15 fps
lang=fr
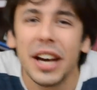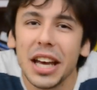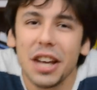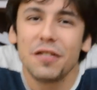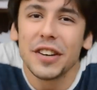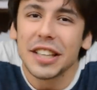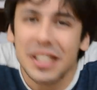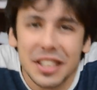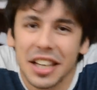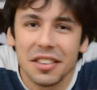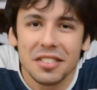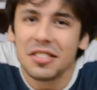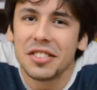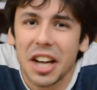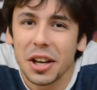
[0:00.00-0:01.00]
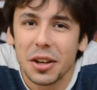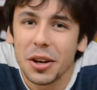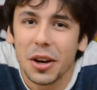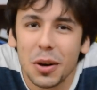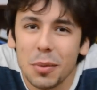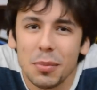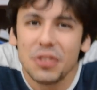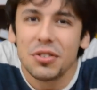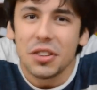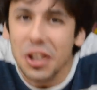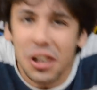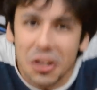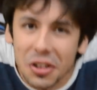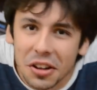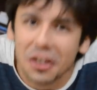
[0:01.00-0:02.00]
et il va te ken ta gueule,
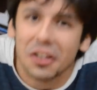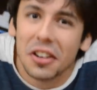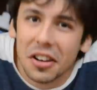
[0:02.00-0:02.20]
mesquine